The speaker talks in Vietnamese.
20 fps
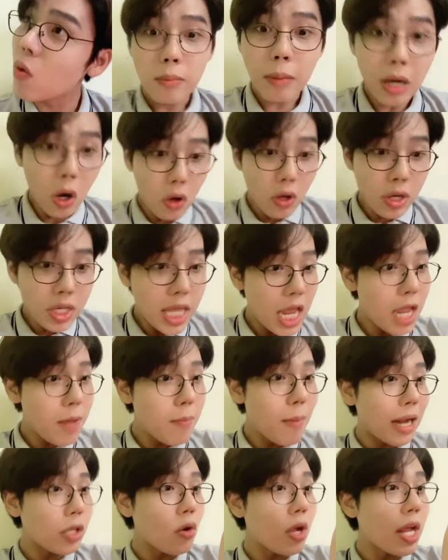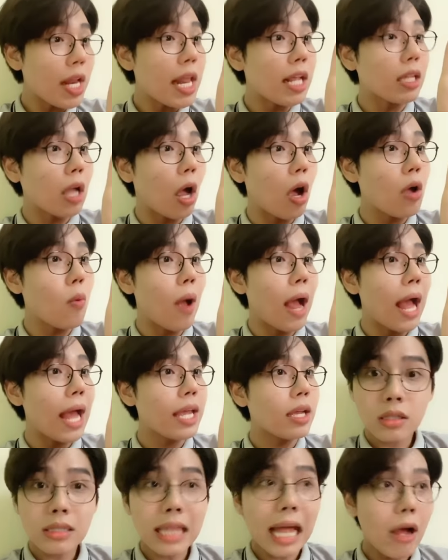Mà ngồi có dí mặt cho cái điện thoại
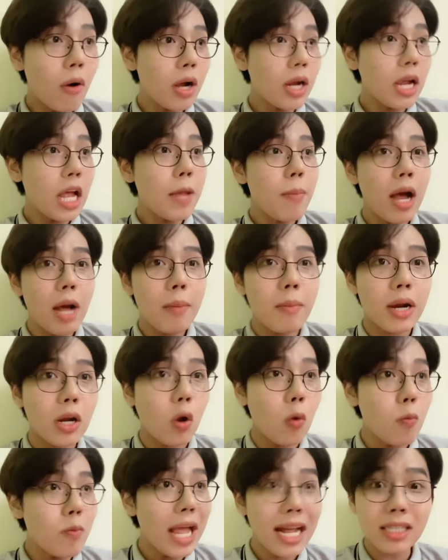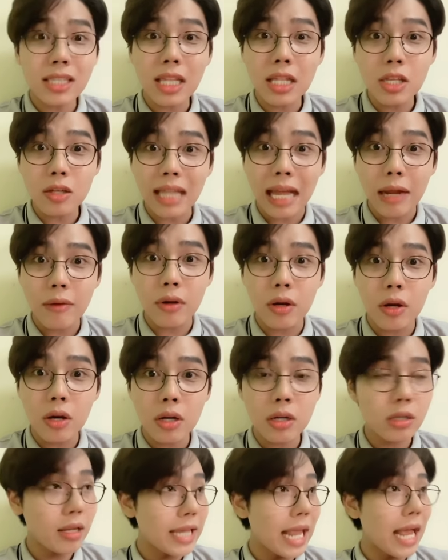hoài. Tao ở kế bên mà nó cũng nhắn tin cho tao
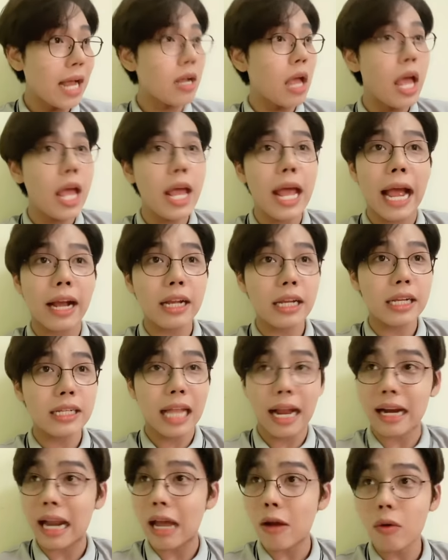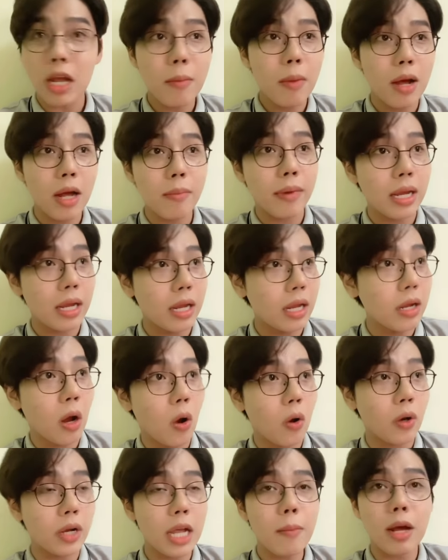nữa. Nó nhắn: ê thằng nào kế bên mày,
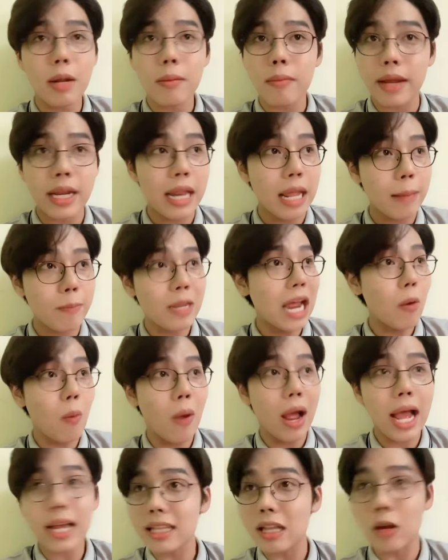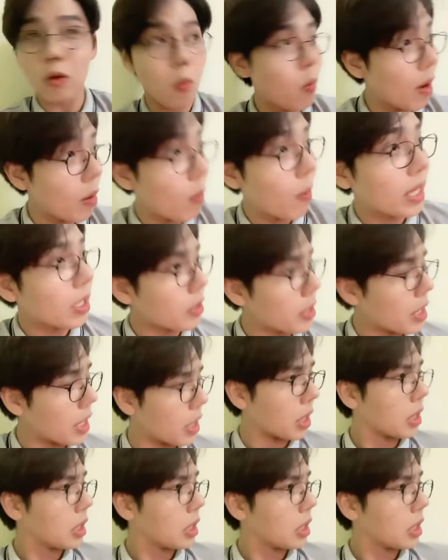ngồi kế bên mày đẹp trai quá. Cái tao cũng quay qua tao nhìn.